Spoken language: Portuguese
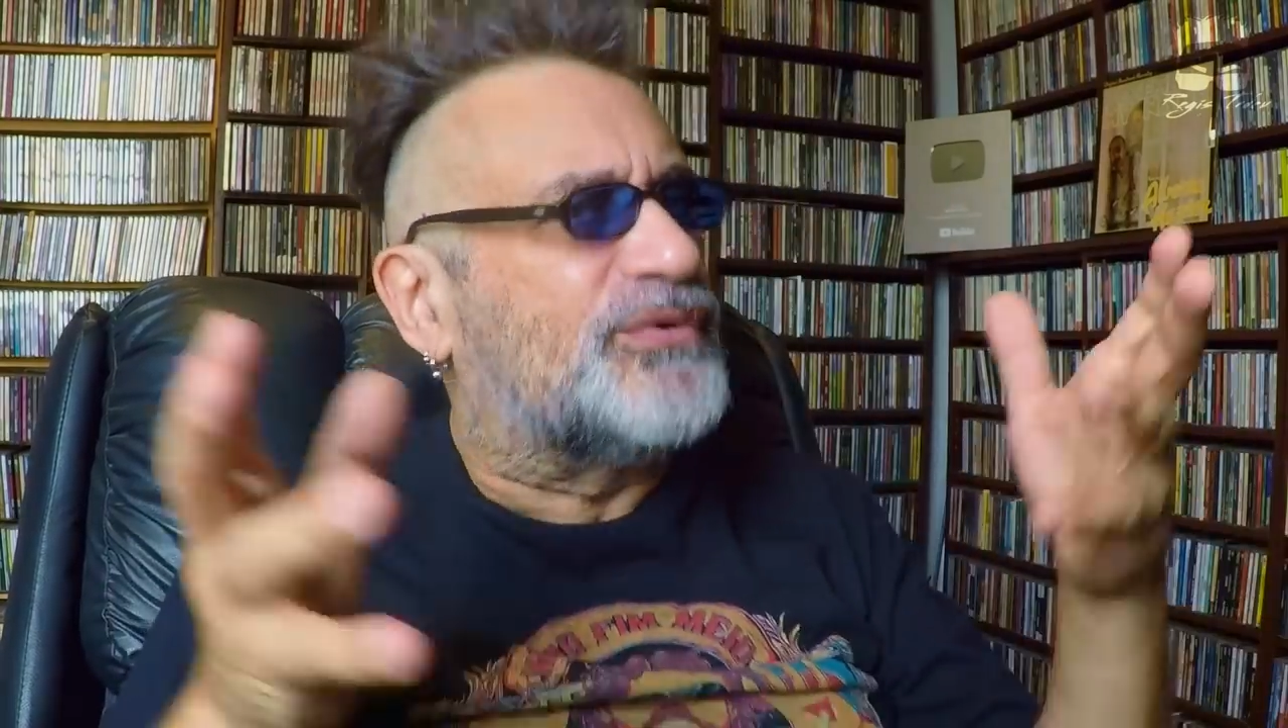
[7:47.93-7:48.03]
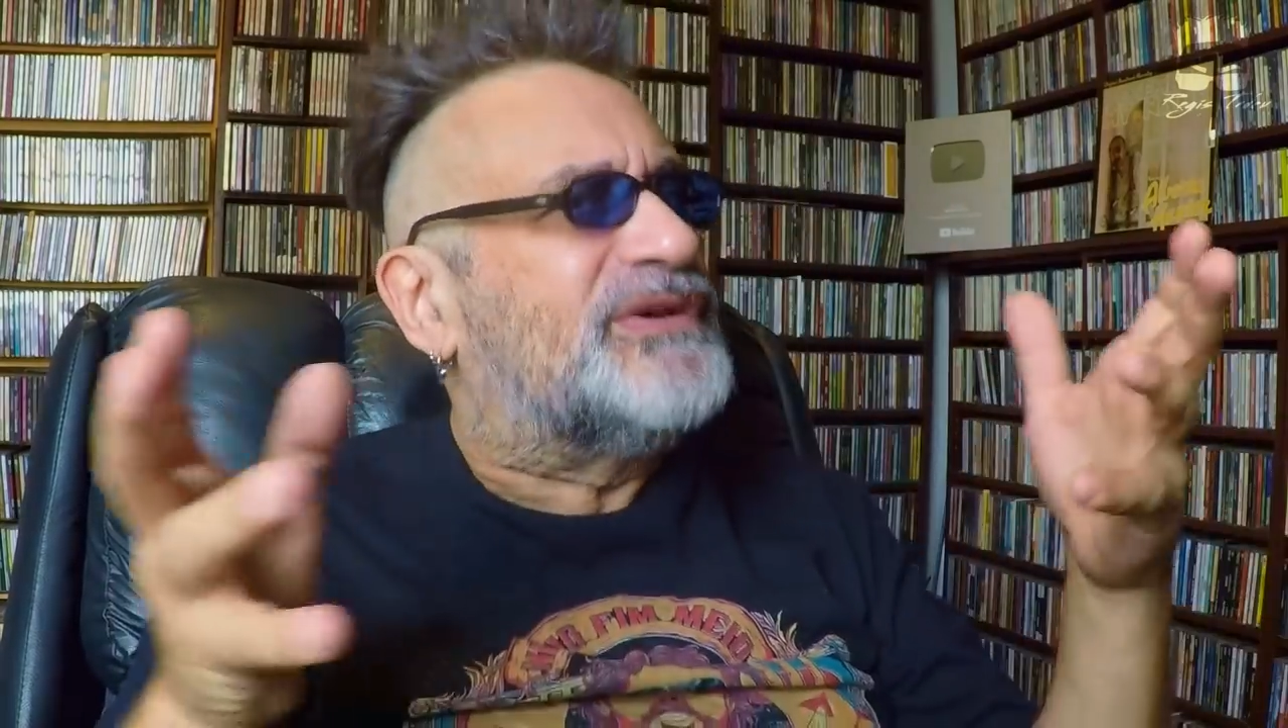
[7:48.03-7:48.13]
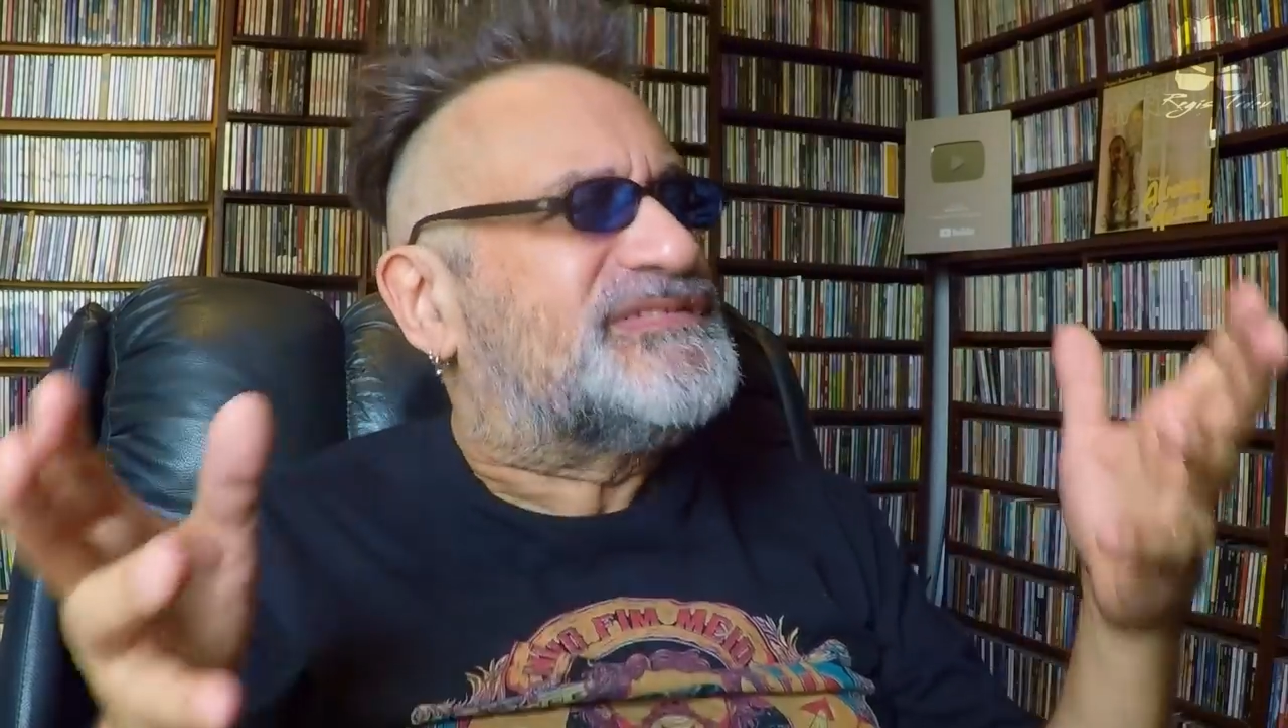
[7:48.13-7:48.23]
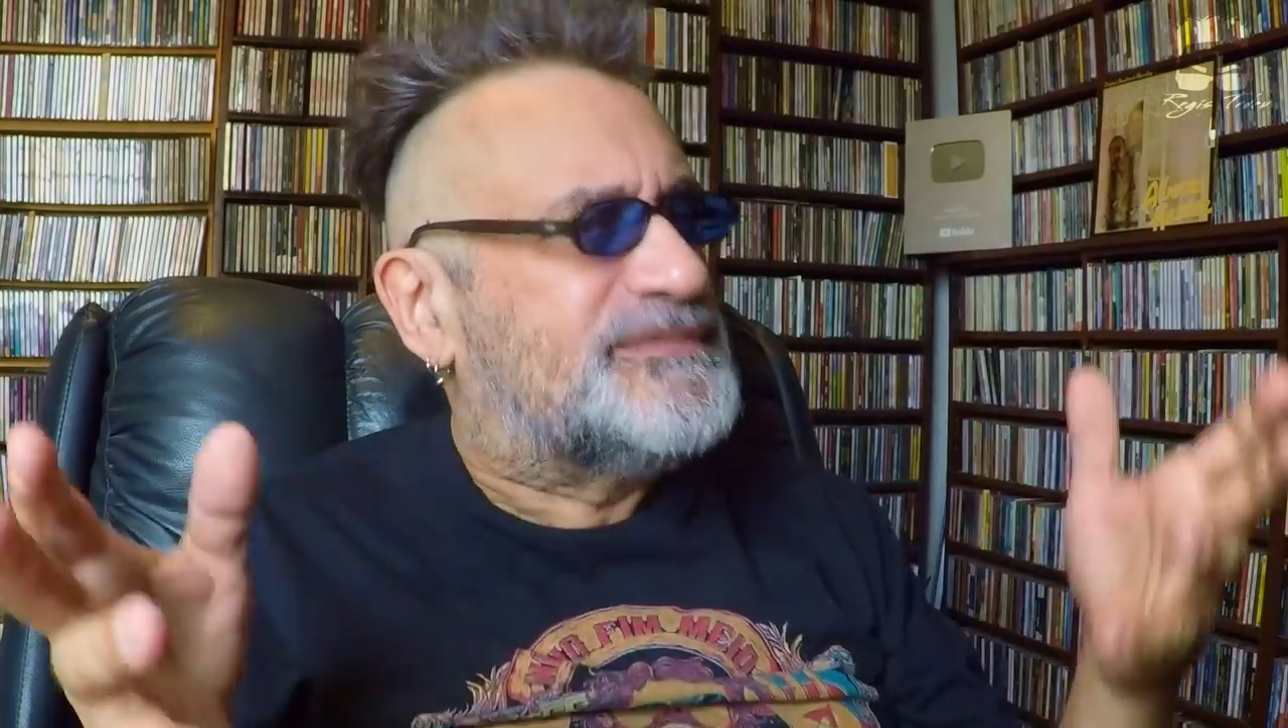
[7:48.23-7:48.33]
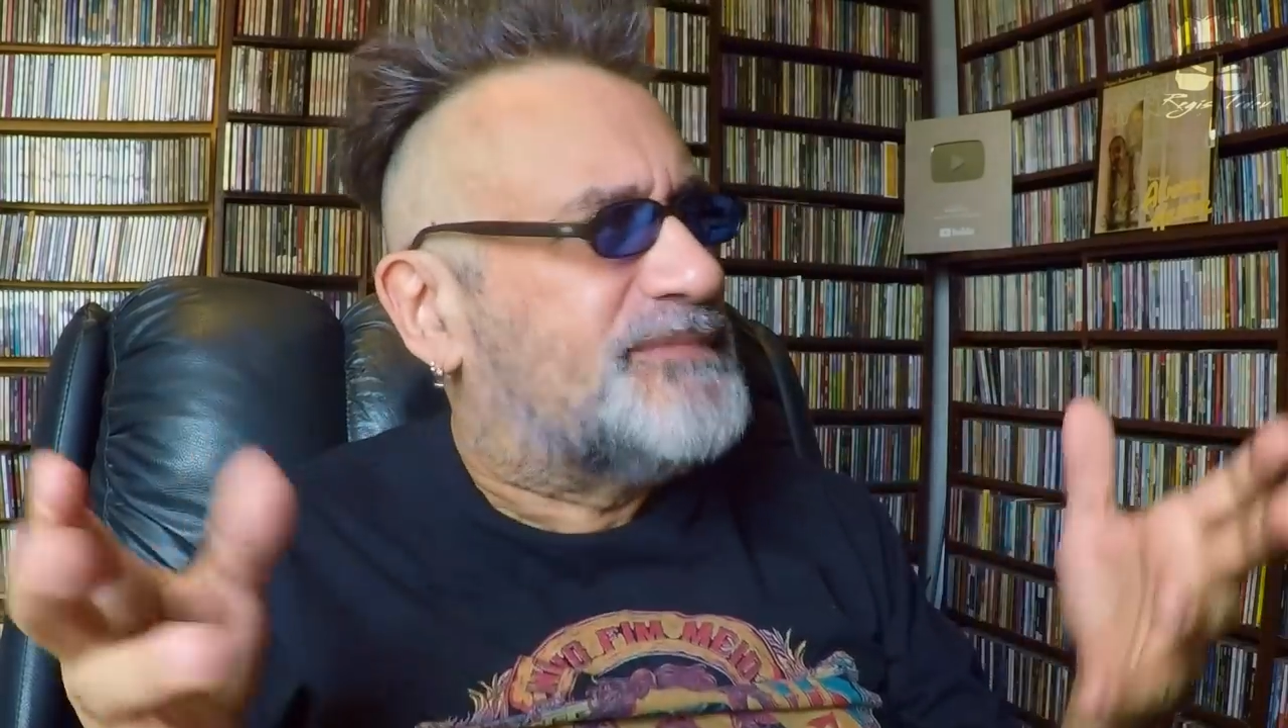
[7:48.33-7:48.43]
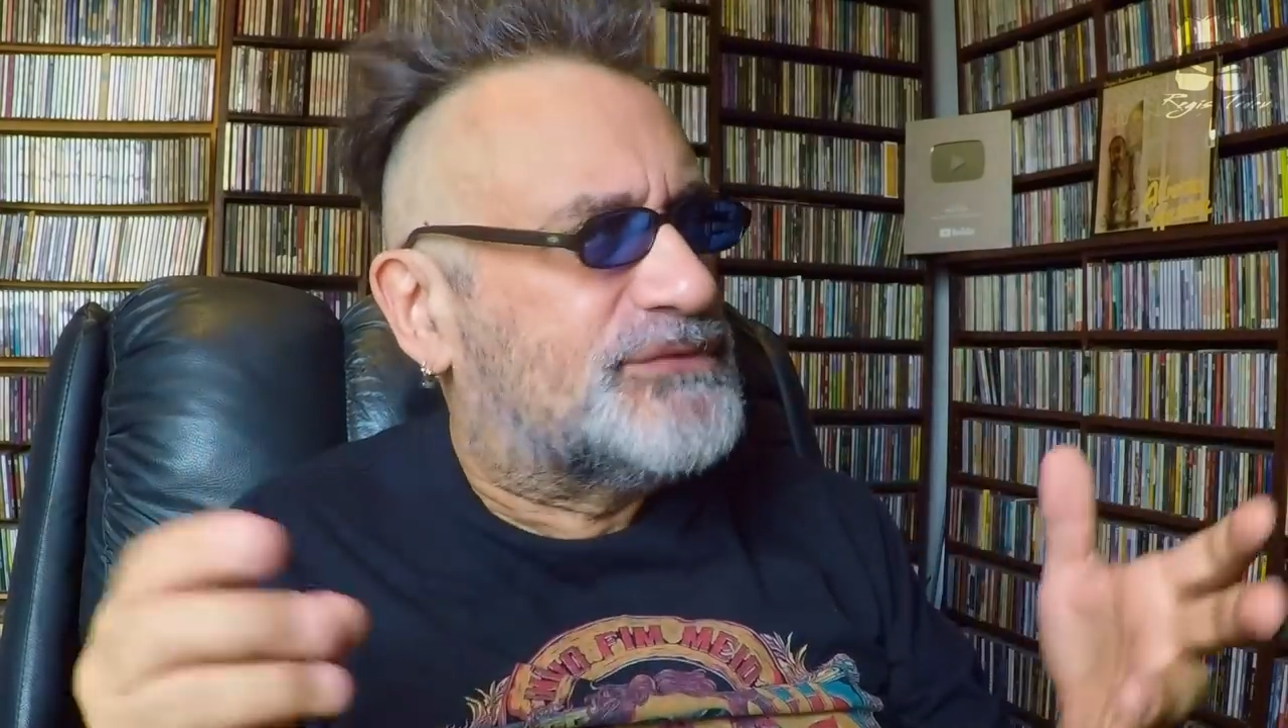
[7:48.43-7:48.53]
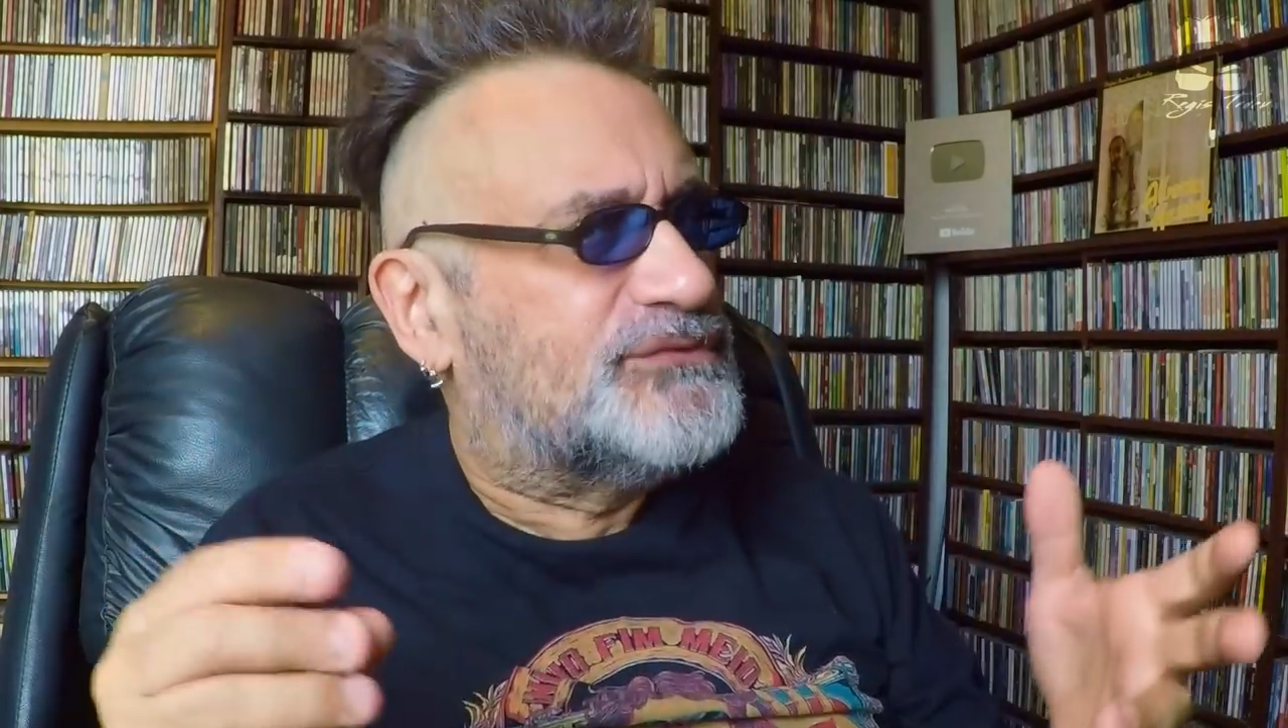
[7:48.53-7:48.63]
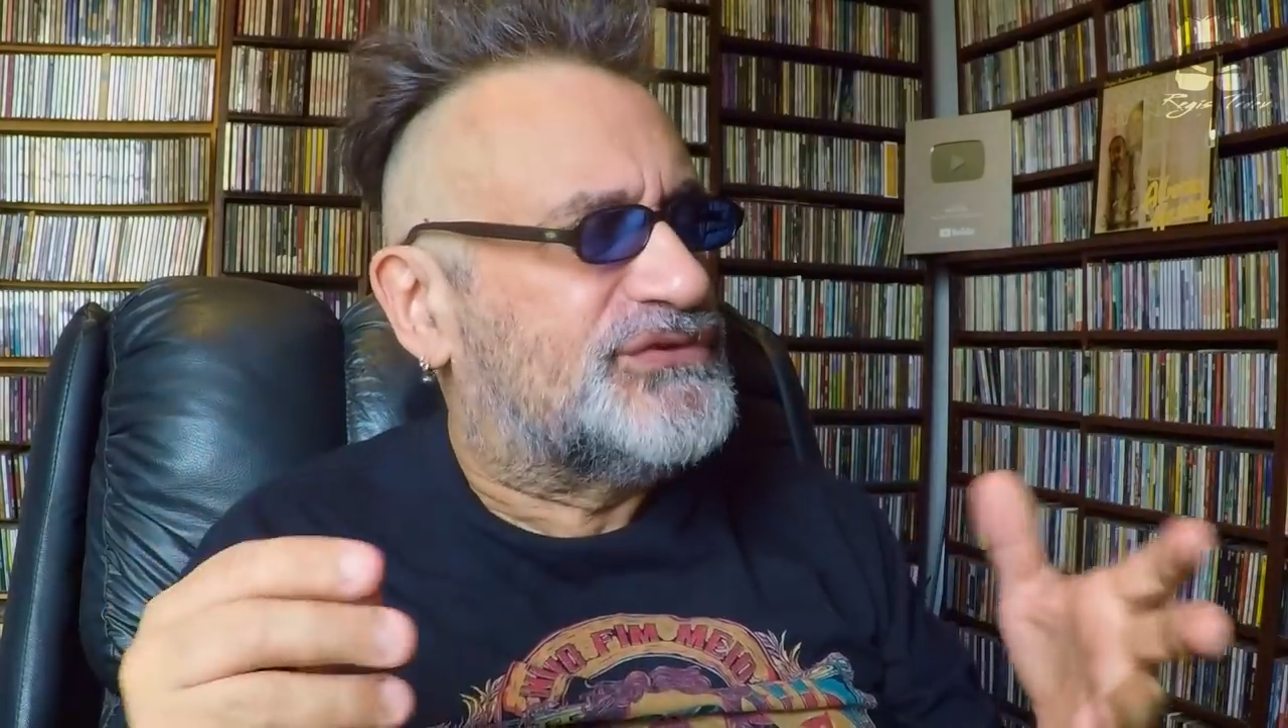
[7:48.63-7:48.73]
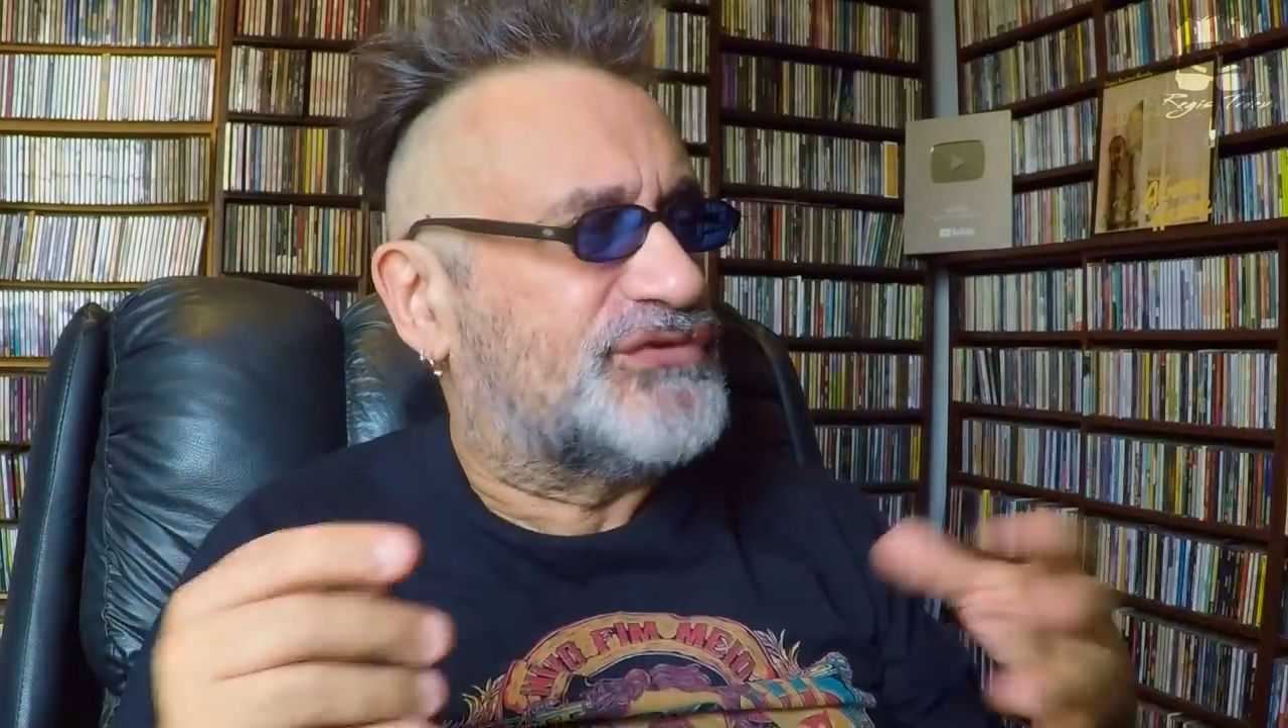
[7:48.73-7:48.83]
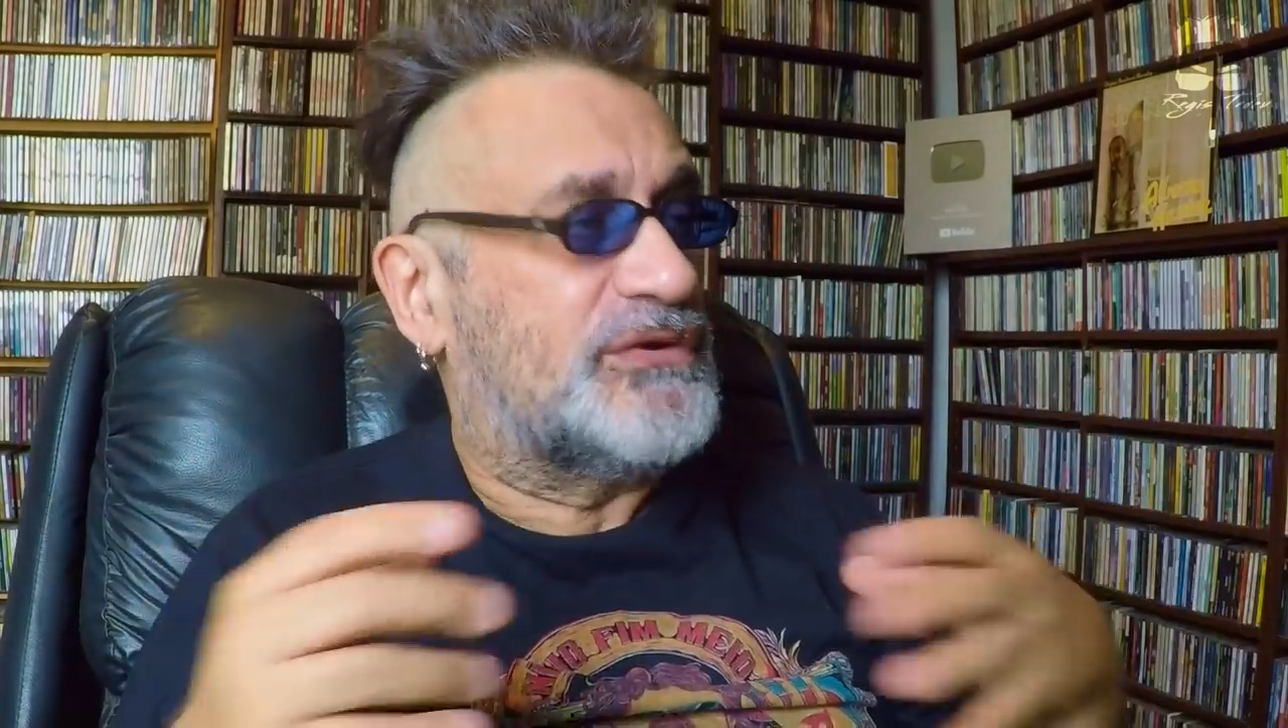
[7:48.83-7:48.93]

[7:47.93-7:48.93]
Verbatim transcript: conhecimento disso.